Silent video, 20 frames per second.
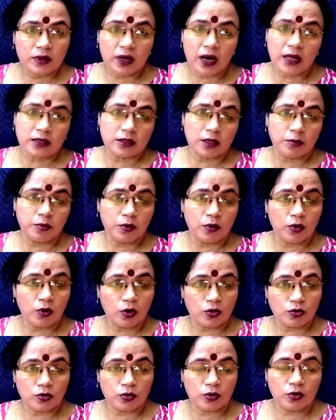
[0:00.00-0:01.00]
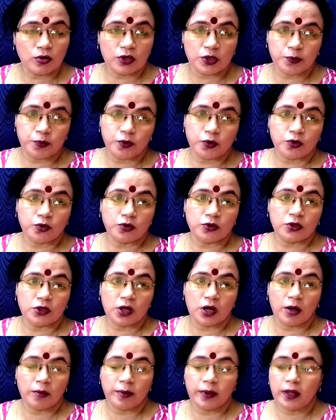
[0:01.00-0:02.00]
ডাক্তার বললো কতগুলো রিপোর্ট করতে
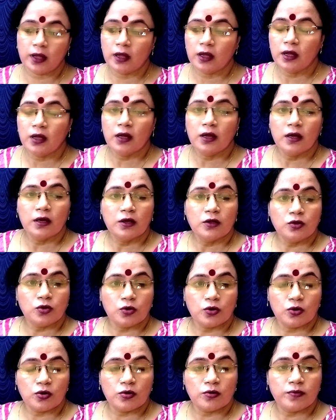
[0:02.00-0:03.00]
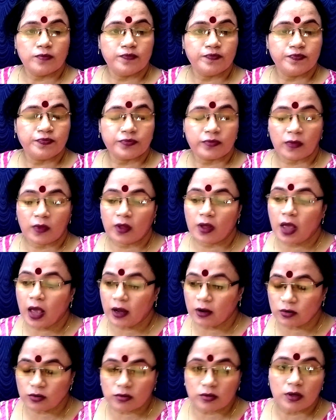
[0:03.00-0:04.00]
হবে তো
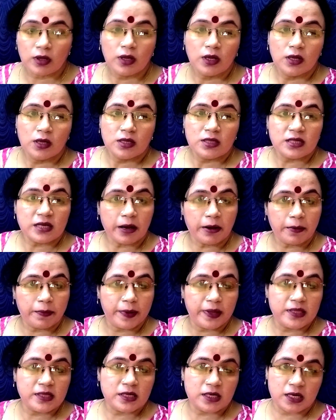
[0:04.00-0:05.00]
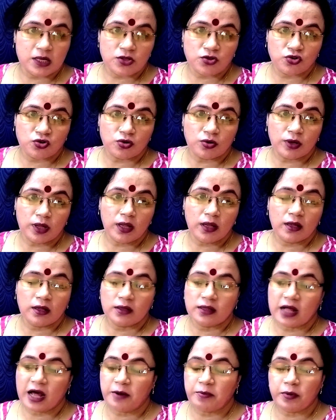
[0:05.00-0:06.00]
এখন জামা প্যান্ট চেঞ্জ করে
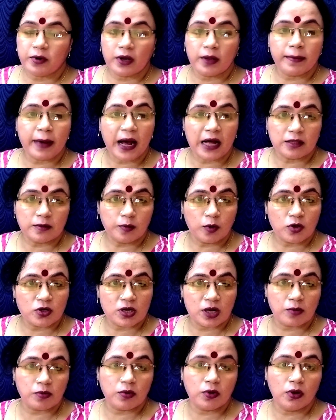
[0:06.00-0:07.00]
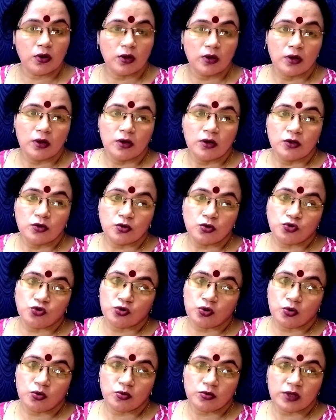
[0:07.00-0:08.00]
তারপরে ভাত বসাবো তো
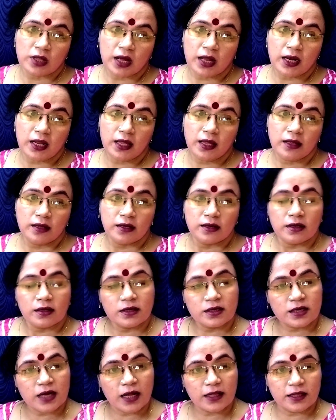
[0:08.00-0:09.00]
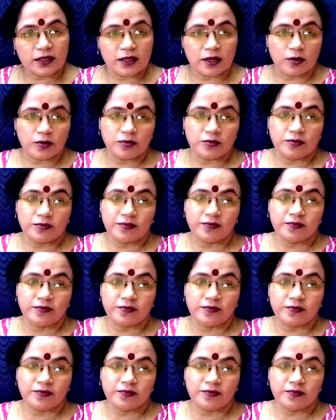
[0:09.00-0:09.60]
চলুন তাহলে সাথে থাকুন